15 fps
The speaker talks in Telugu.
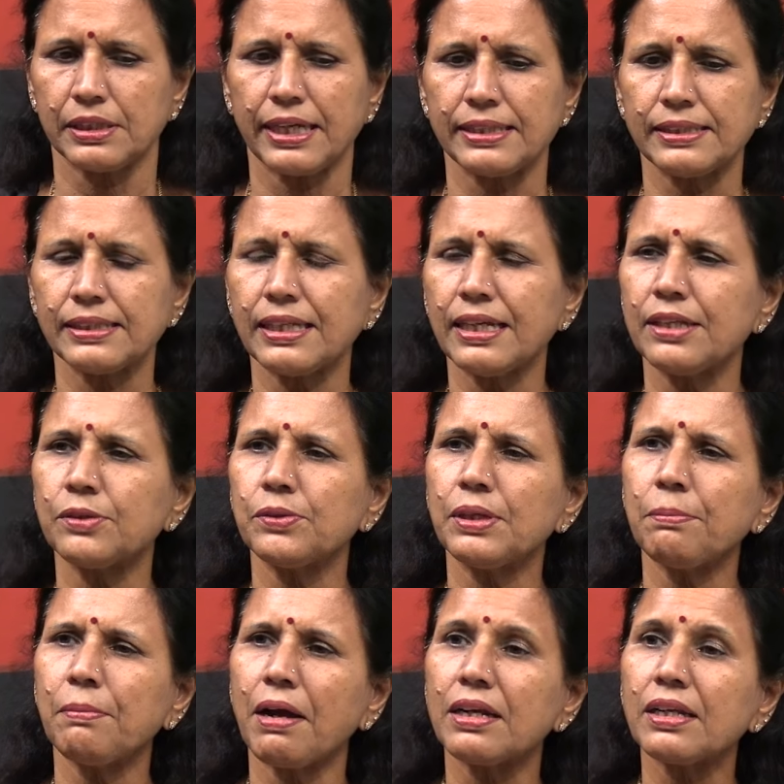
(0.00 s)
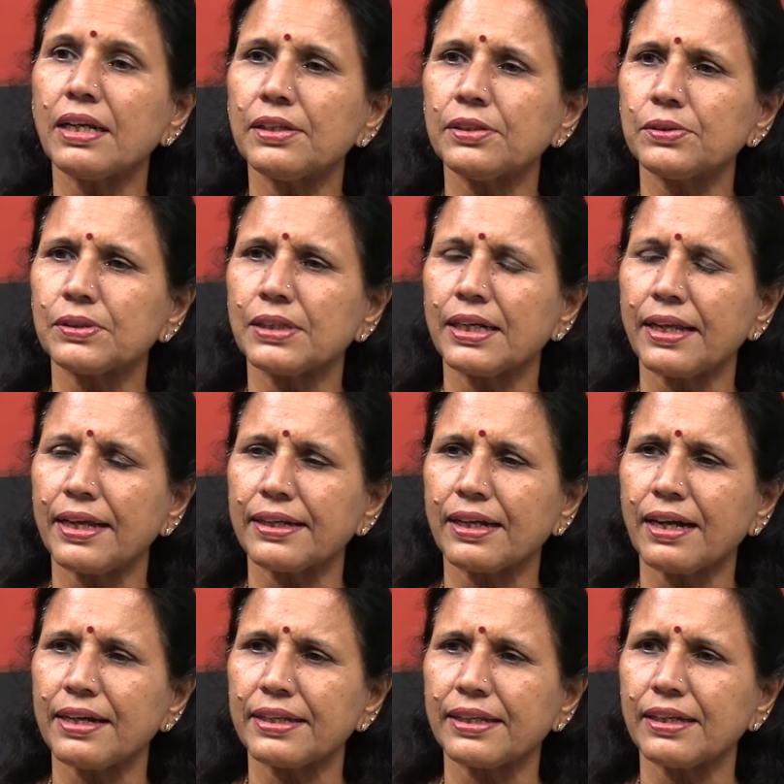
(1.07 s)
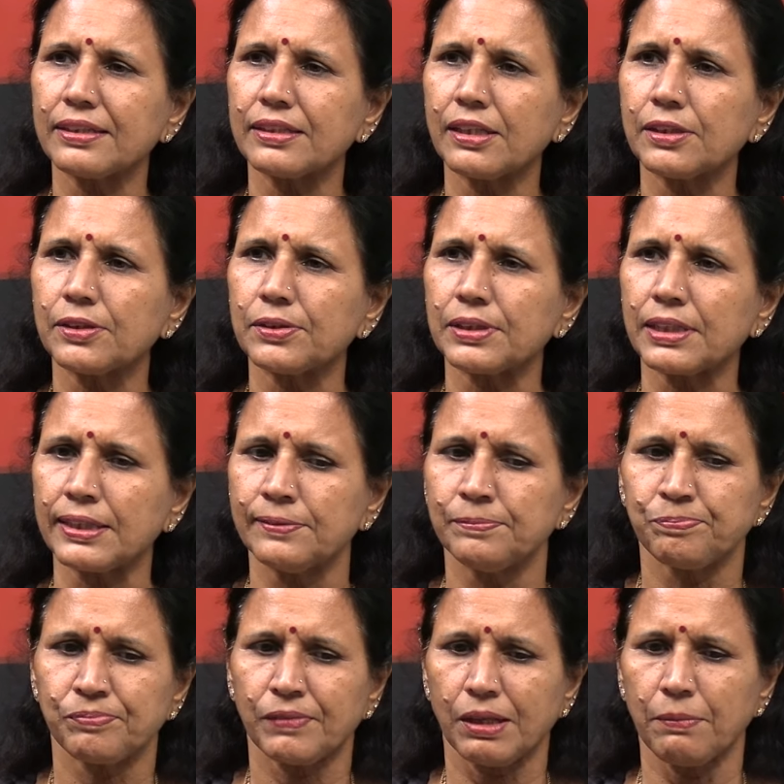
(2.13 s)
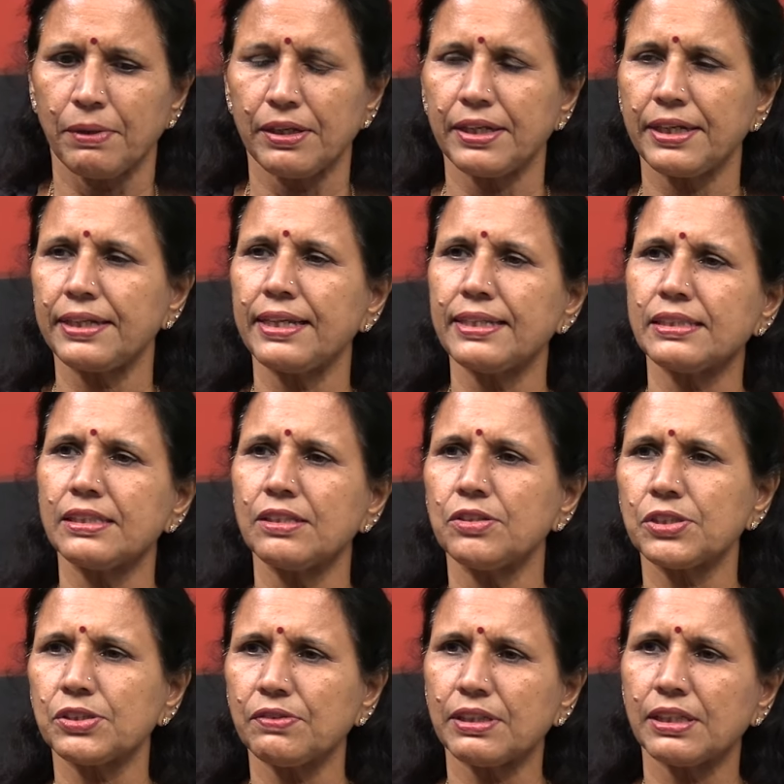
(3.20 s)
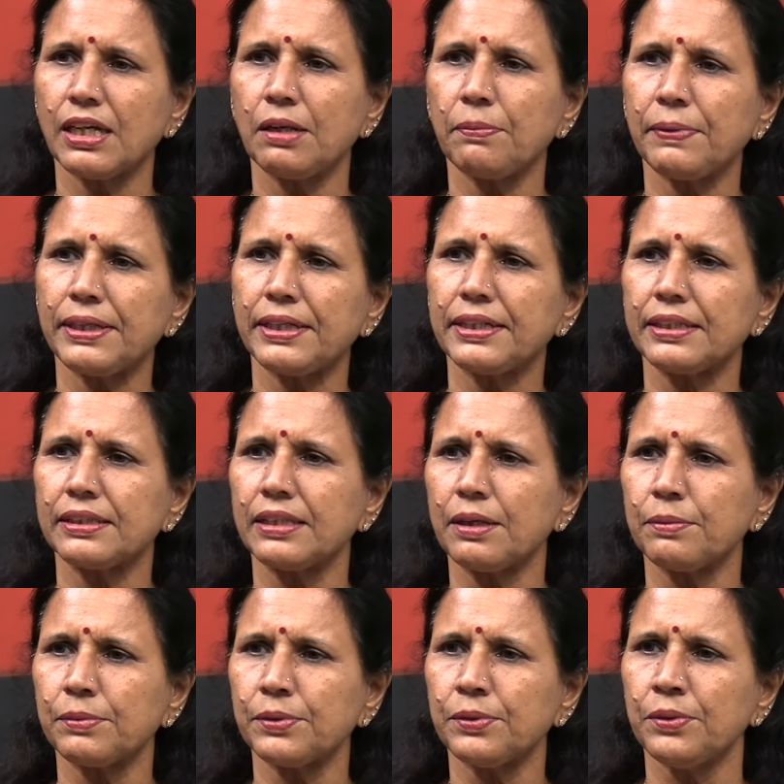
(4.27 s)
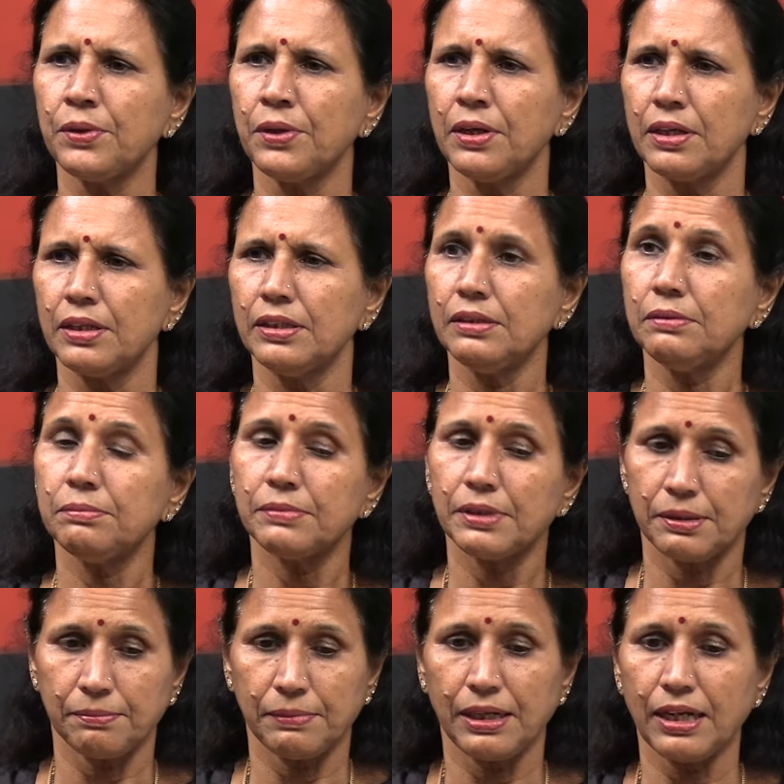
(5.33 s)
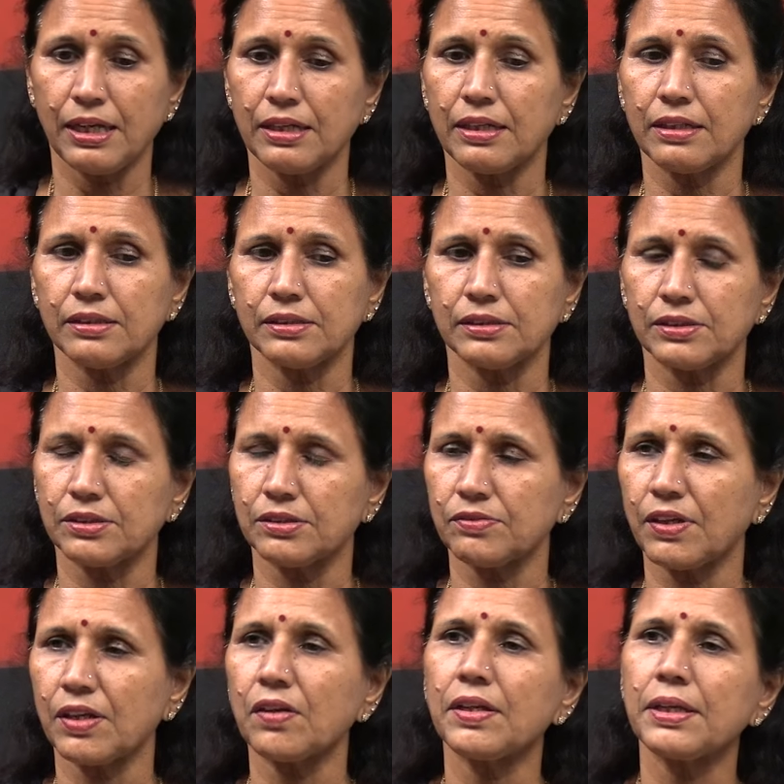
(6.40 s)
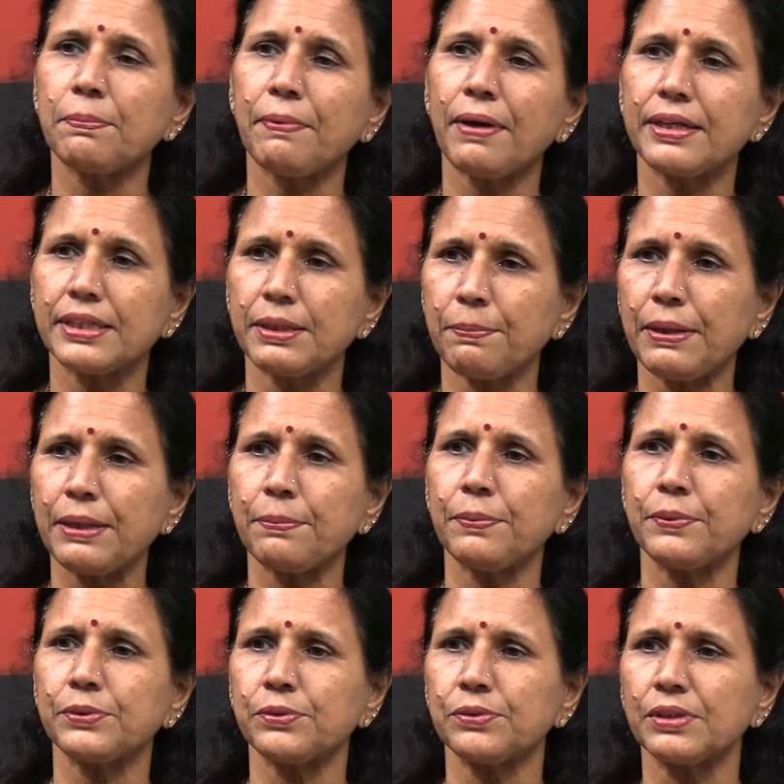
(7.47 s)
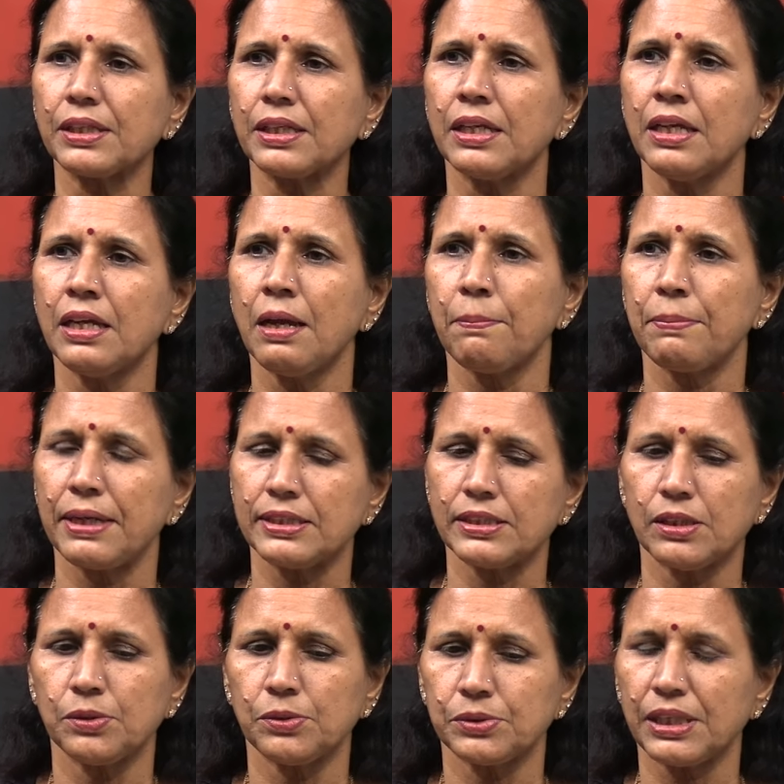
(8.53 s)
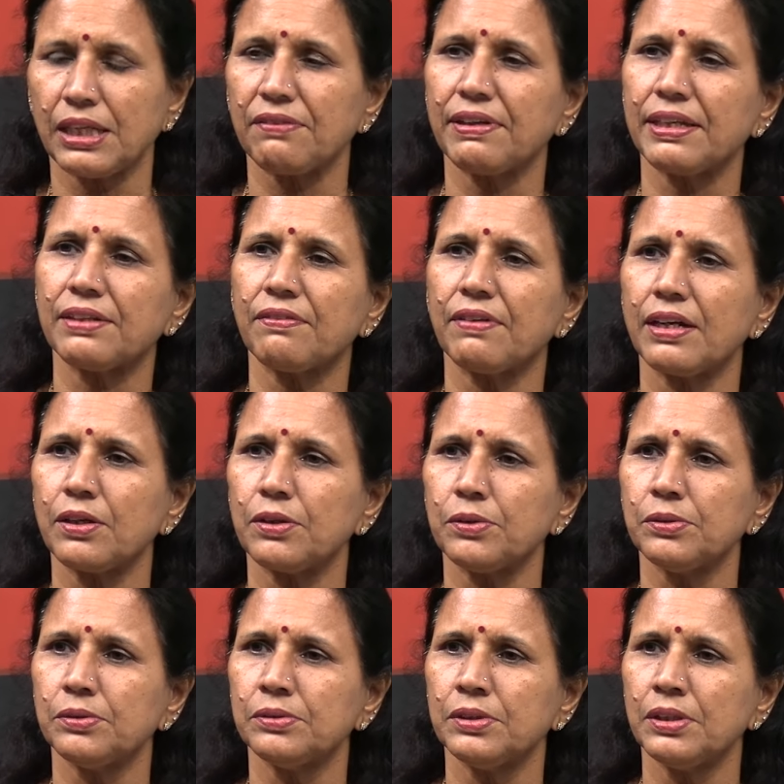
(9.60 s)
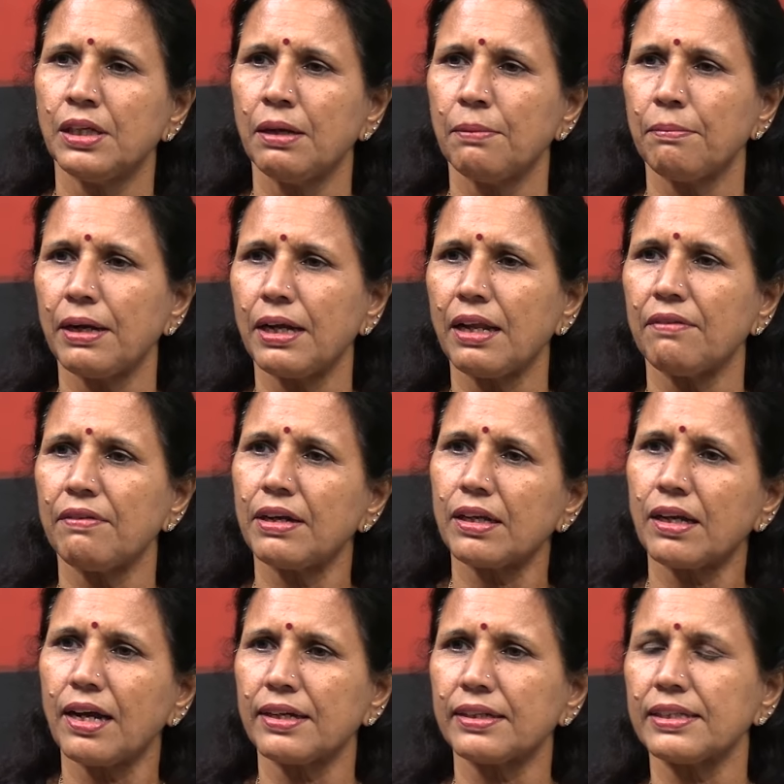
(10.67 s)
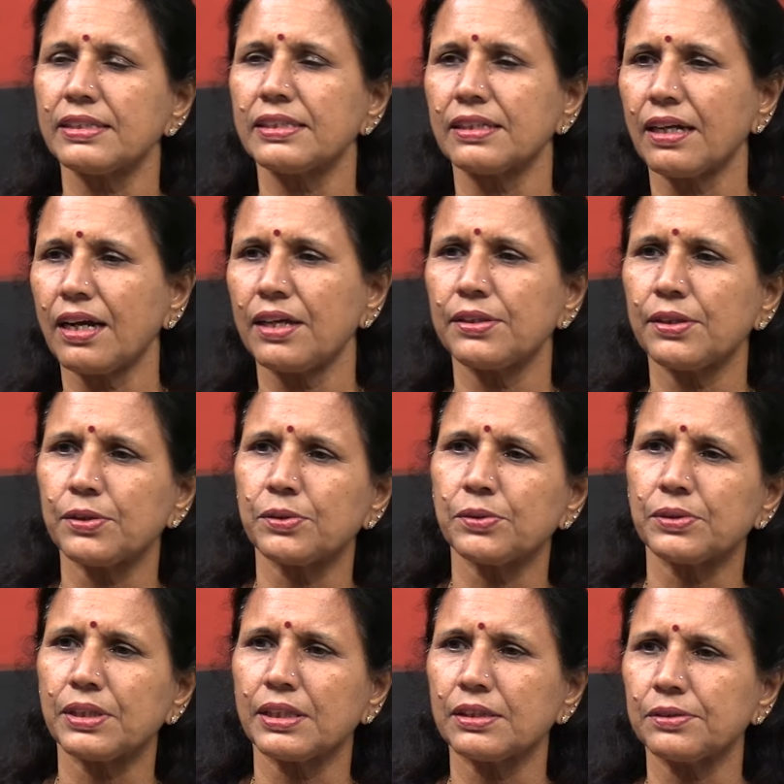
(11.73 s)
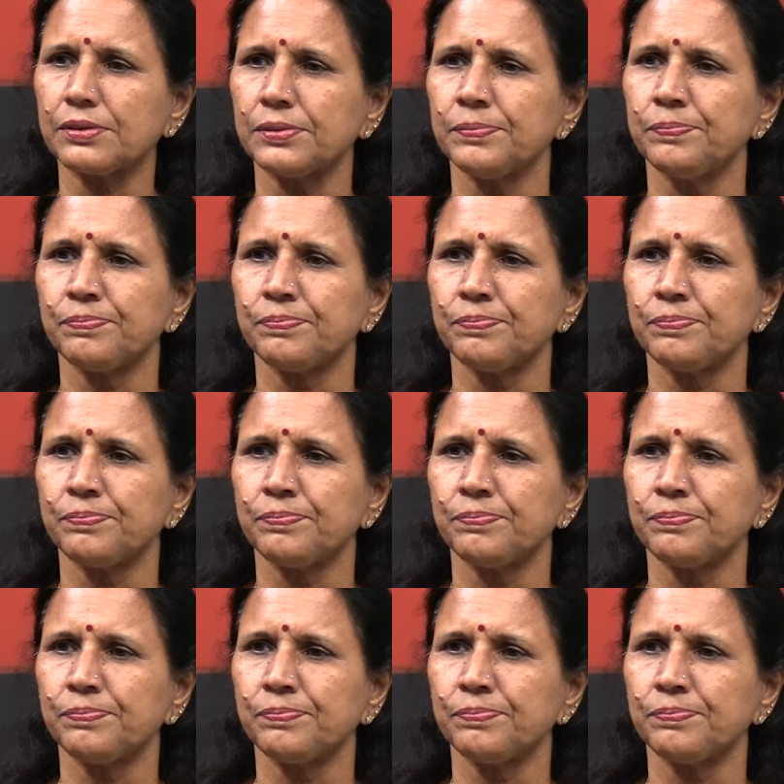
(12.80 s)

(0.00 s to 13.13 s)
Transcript: కేసీఆర్ కూడా మాట్లాడుతున్నాడు ఆయన కార్యకర్తలతోటి మన రెండేసి నియోజకవర్గాలు పర్యటిద్దాము మళ్ళా త్వరలో ఈ పార్టీ పడిపోతుంది ప్రజలు తెలివైన వాళ్ళు మళ్ళా వాళ్ళు కాంగ్రెస్ని కాదనుకుంటారు